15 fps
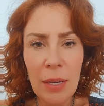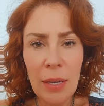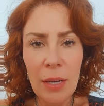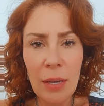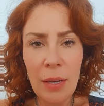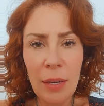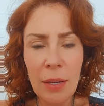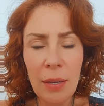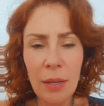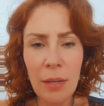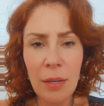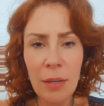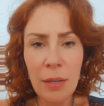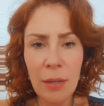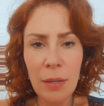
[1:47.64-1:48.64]

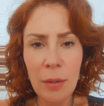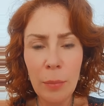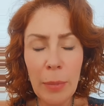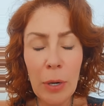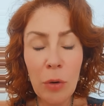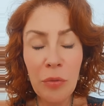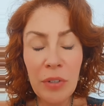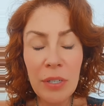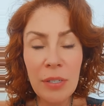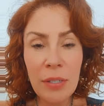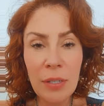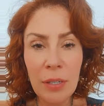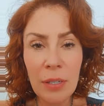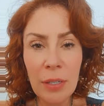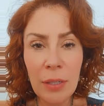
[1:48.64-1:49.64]
É, Marco
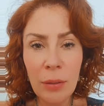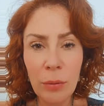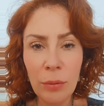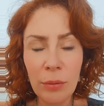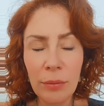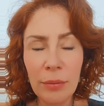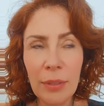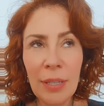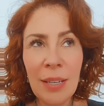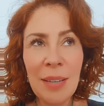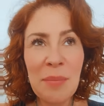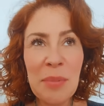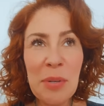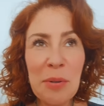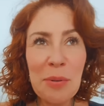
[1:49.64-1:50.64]
Feliciano é
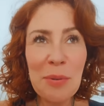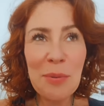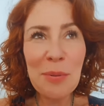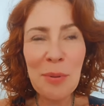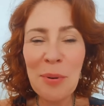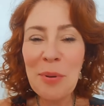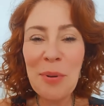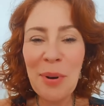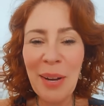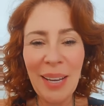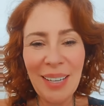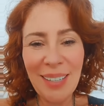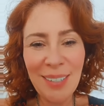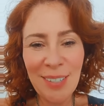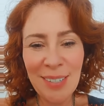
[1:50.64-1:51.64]
meu
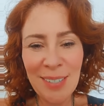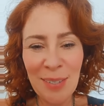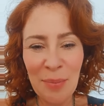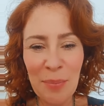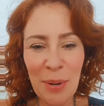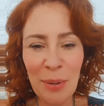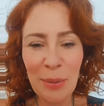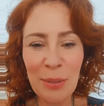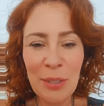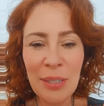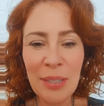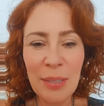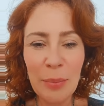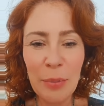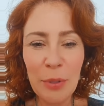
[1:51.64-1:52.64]
concorrente em São Paulo,
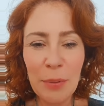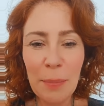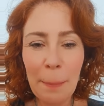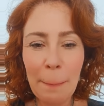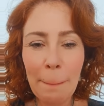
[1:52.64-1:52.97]
digamos.